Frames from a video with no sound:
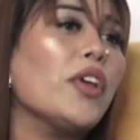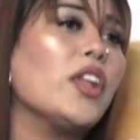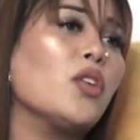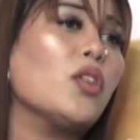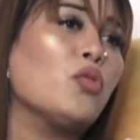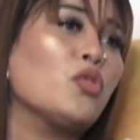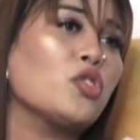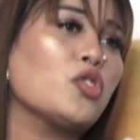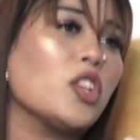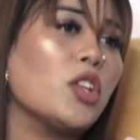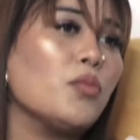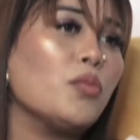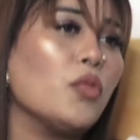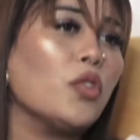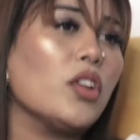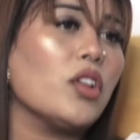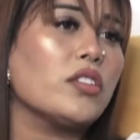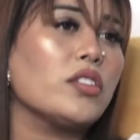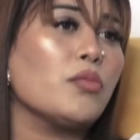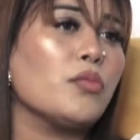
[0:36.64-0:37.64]
मैंने कुछ नहीं
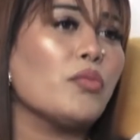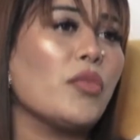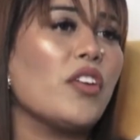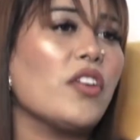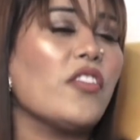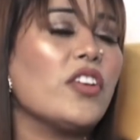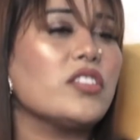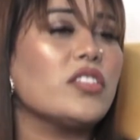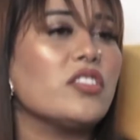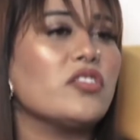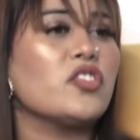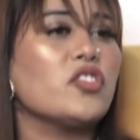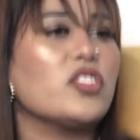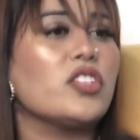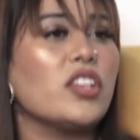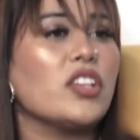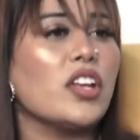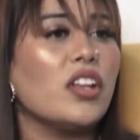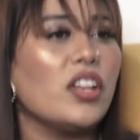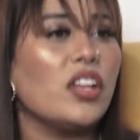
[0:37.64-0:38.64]
बोला सिम्बा वैसे
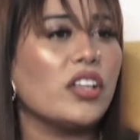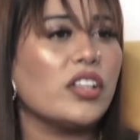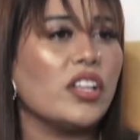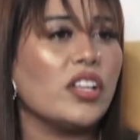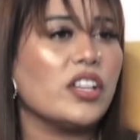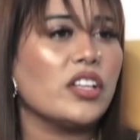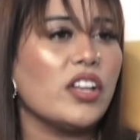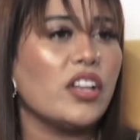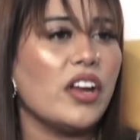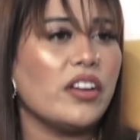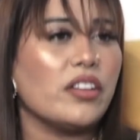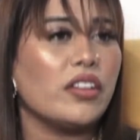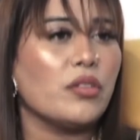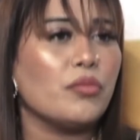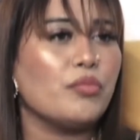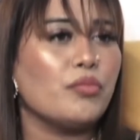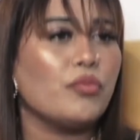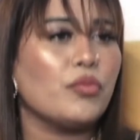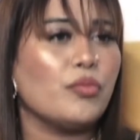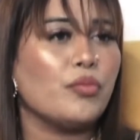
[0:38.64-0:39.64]
चिट्ठियाँ लिख लिख लेटर
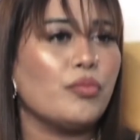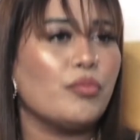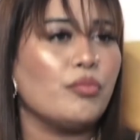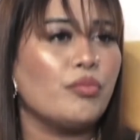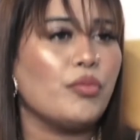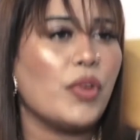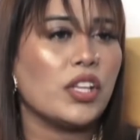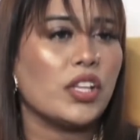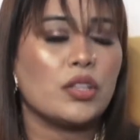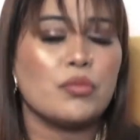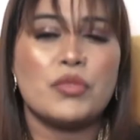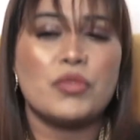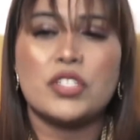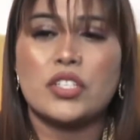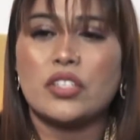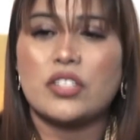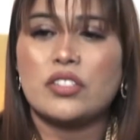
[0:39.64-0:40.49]
बदतमीज